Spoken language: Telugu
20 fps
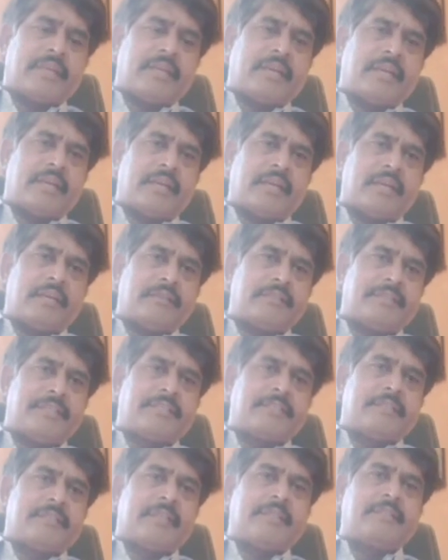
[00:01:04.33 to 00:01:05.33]
కన్నా
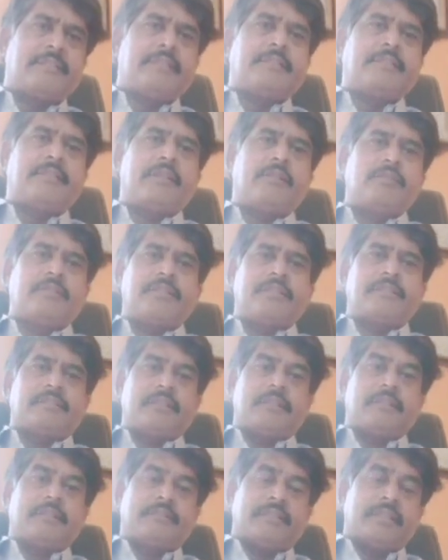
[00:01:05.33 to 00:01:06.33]
సిక్స్ సెల్సియస్ సెవెన్ సిక్స్
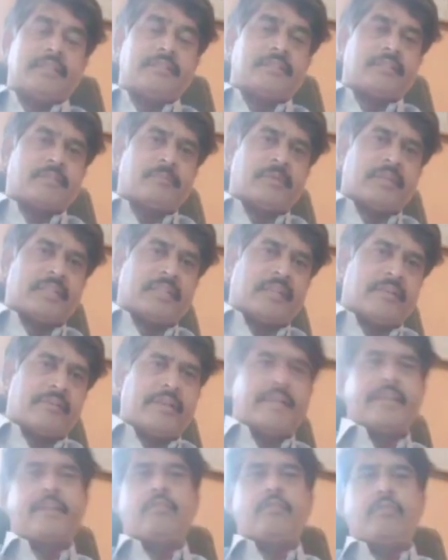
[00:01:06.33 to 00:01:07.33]
సెల్సియస్
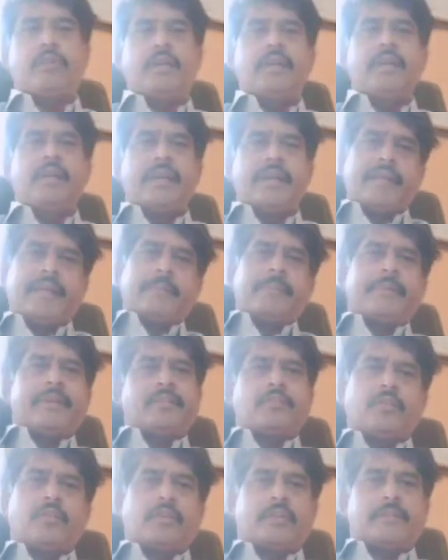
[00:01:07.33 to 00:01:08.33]
మాత్రమే ఎక్కువ
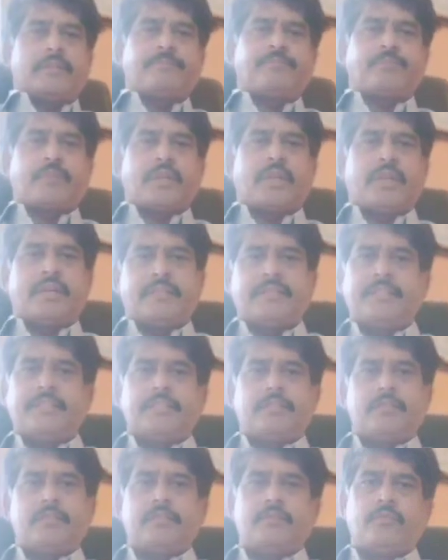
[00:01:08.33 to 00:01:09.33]
టెంపరేచర్ ఉంటుంది అంటే
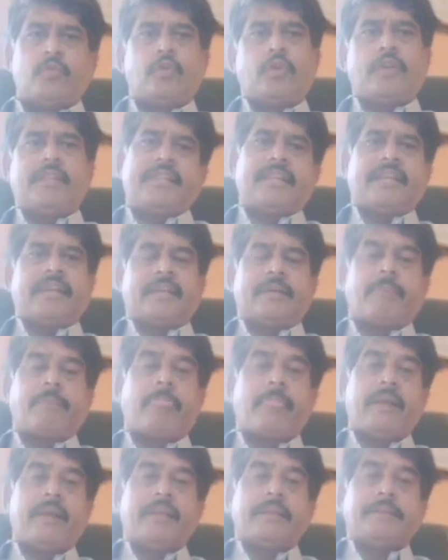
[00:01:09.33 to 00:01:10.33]
సిక్స్ ఫోర్ తేడా
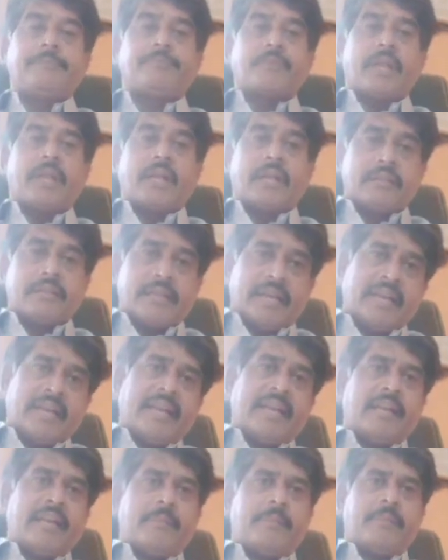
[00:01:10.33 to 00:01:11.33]
కానీ
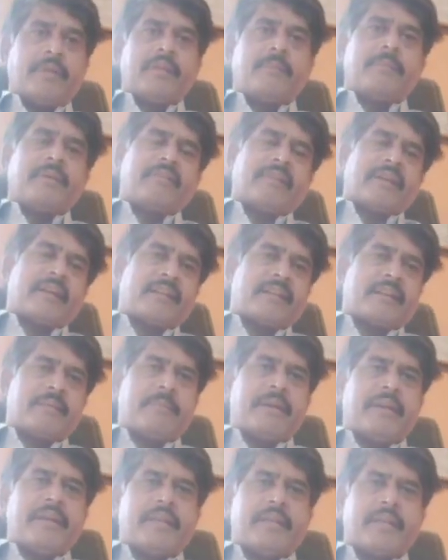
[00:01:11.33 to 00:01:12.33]
అయినప్పటికీ మనం ఎక్కడికైనా
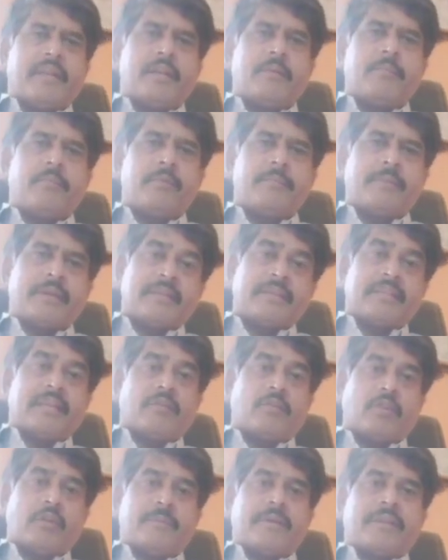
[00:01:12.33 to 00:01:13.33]
బయటకు వెళ్ళినప్పుడు మన
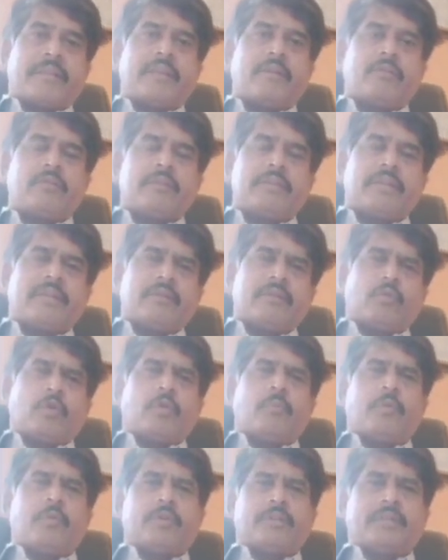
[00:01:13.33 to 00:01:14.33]
దానివల్ల మనకి ఏమవుతుందంటే
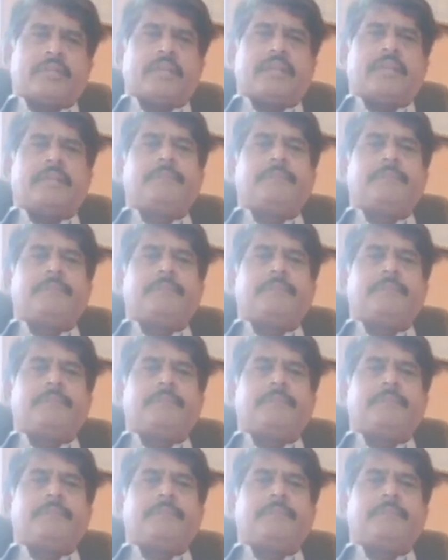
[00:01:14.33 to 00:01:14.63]
ఒక్కపోత